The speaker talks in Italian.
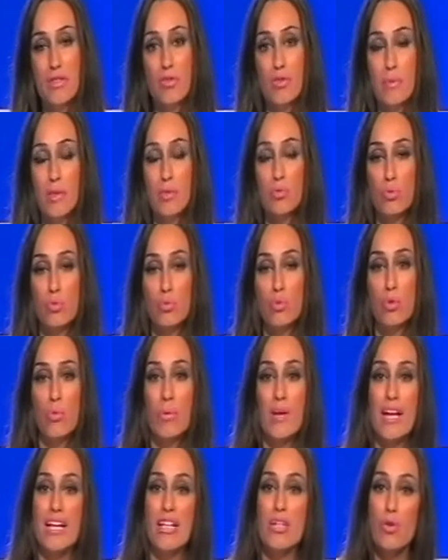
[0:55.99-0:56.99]
e soprattutto
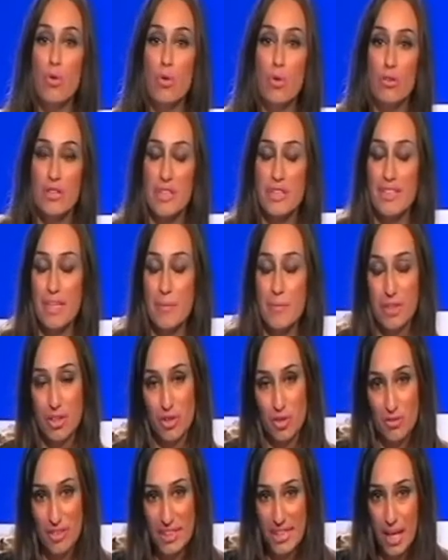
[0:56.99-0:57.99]
qual è il loro
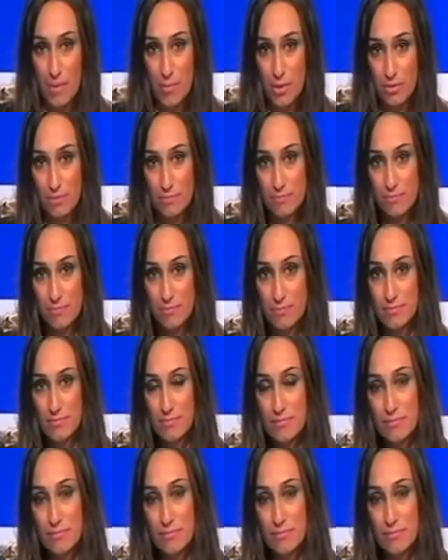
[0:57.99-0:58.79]
orientamento. Vediamo.